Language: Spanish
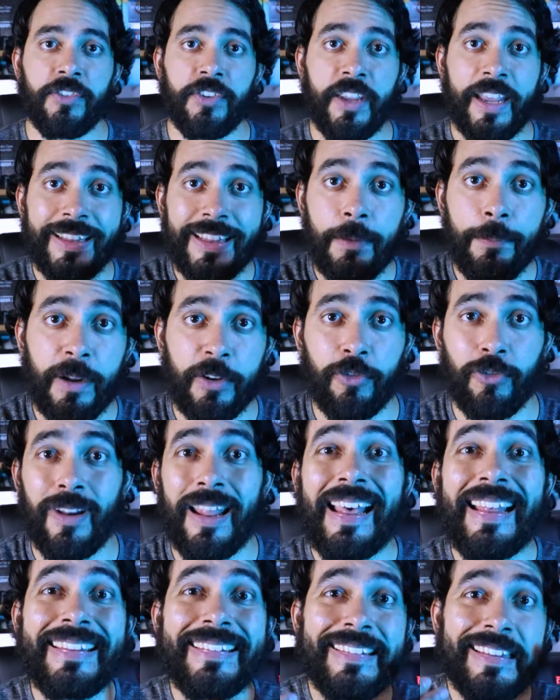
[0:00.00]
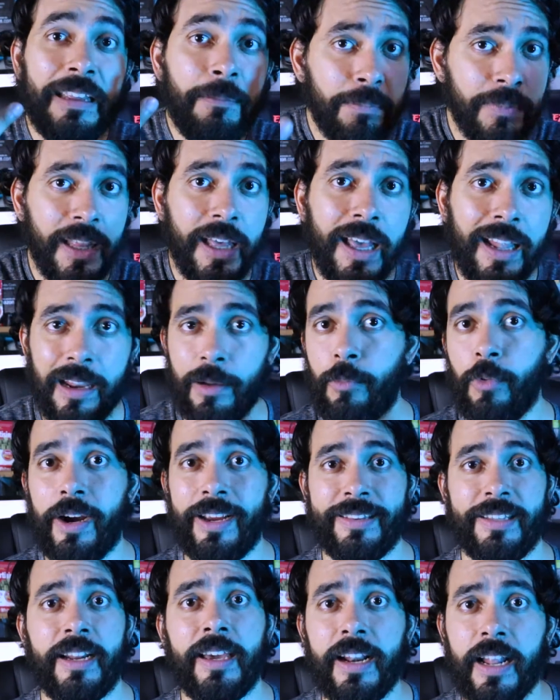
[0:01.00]
Si esta persona acepta la
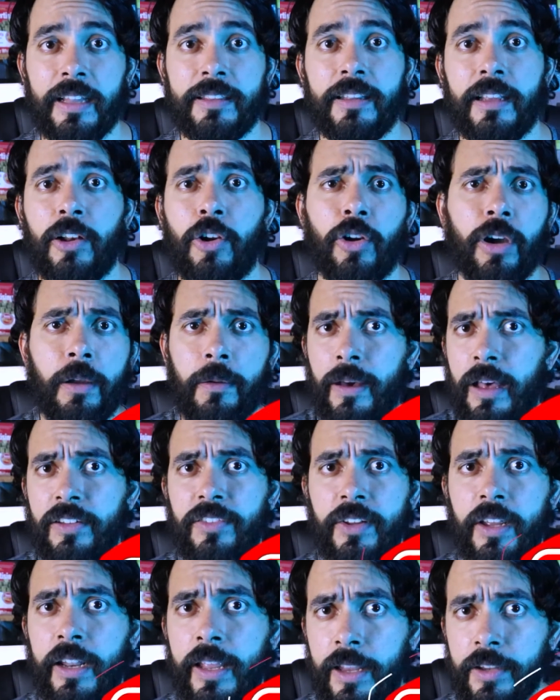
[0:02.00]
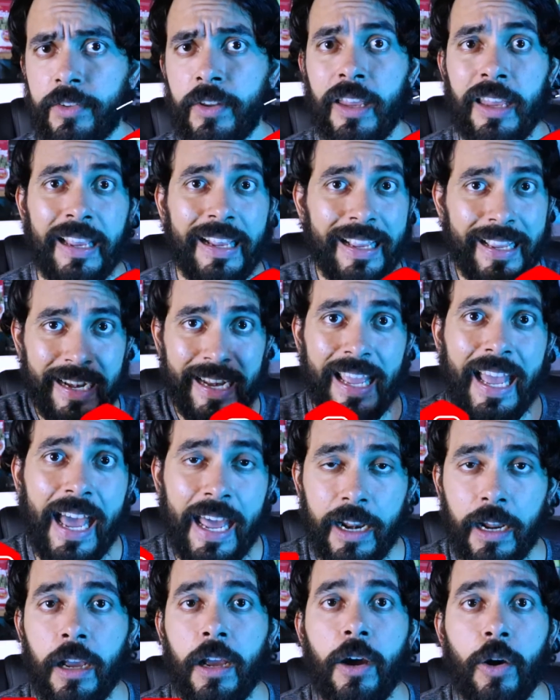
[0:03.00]
muestra gratis, lo que vas a hacer es
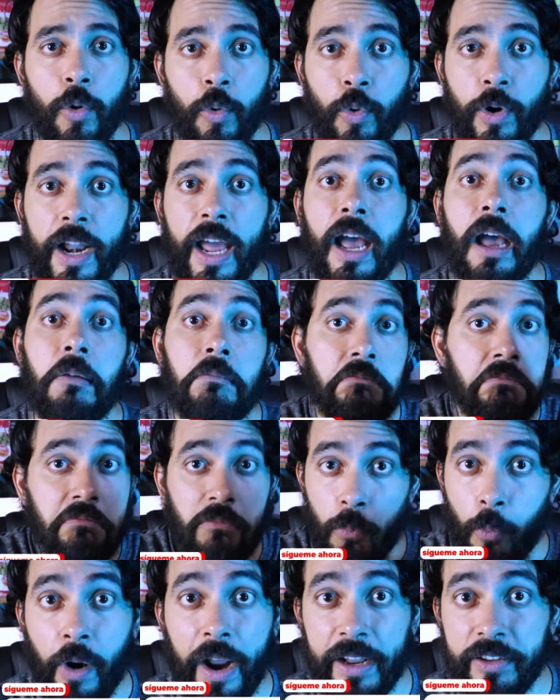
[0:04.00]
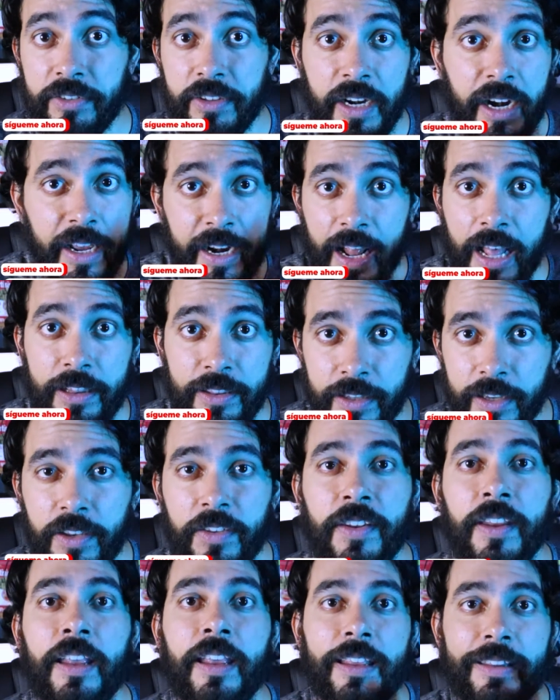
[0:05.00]
crear una muestra
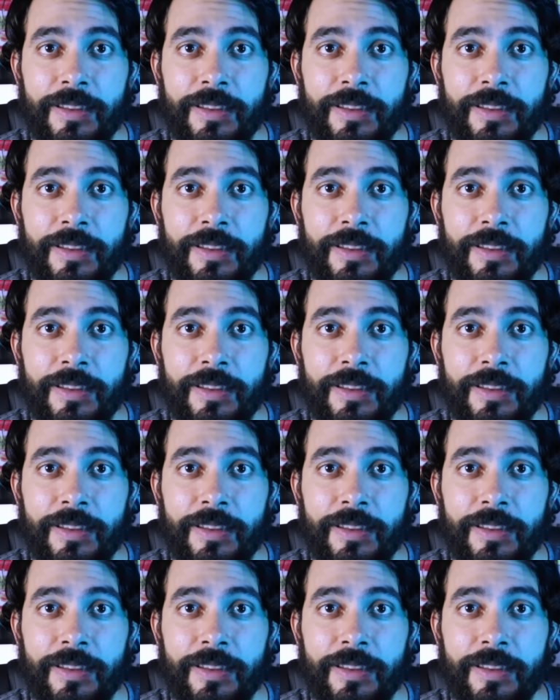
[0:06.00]
gratis,